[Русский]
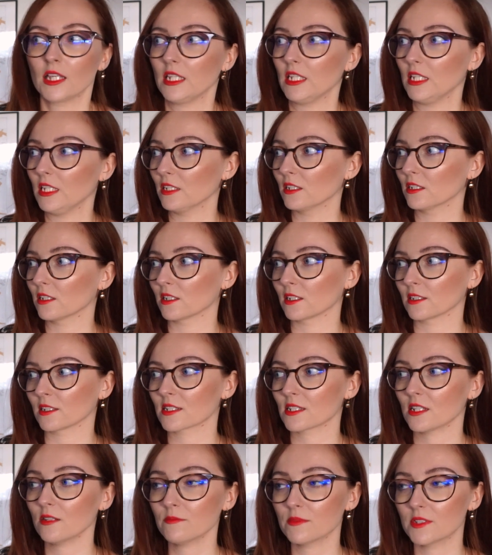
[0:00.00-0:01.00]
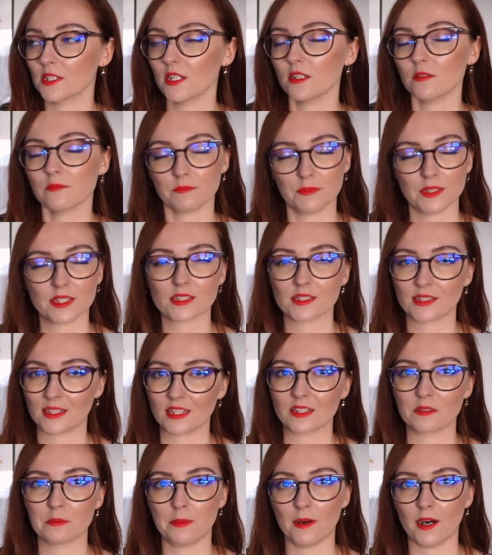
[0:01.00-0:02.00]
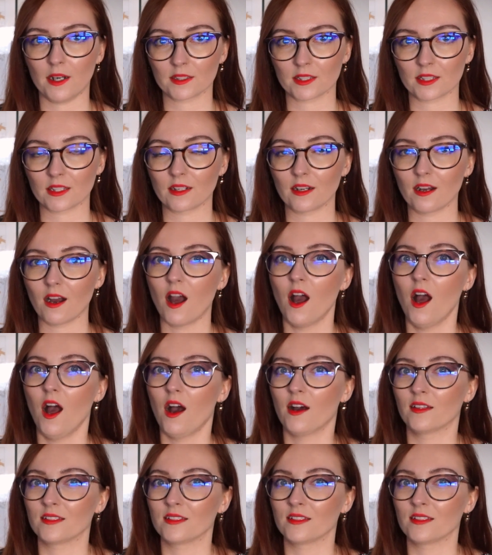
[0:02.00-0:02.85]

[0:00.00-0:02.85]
и э, на самом деле без нетбанкинга.